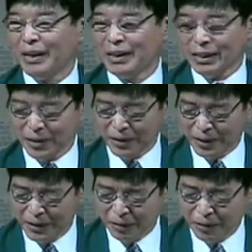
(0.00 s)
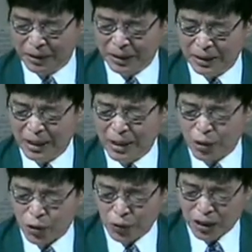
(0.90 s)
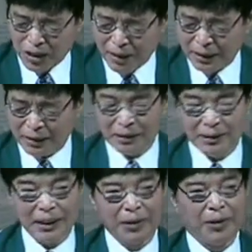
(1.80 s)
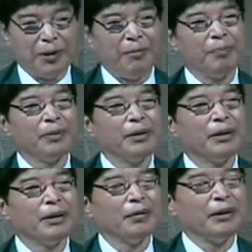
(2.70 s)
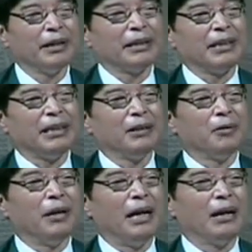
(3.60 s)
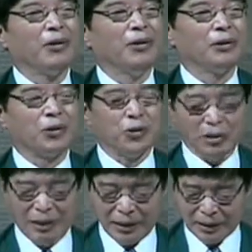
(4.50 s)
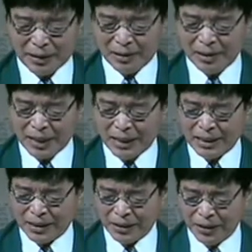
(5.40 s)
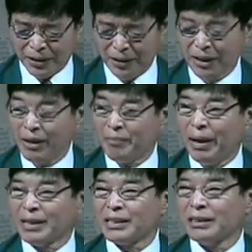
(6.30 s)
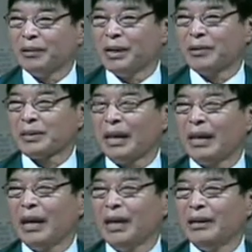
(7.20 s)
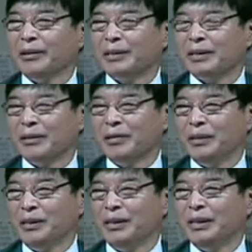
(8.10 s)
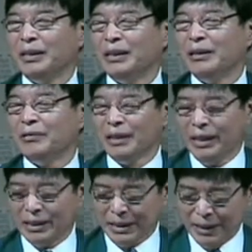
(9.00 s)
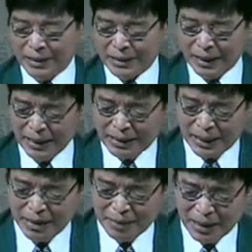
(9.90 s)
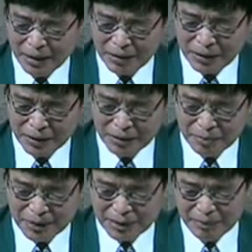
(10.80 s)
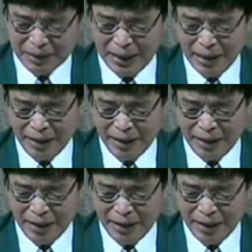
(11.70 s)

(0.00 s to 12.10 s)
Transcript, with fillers: 그래서 늘 오늘 주님의 뜻대로 우리가 기도하고 주님의 뜻을 찾아서 말씀대로 살아가는 것이 오늘 우리의 제자의 삶이라고 저는 믿습니다.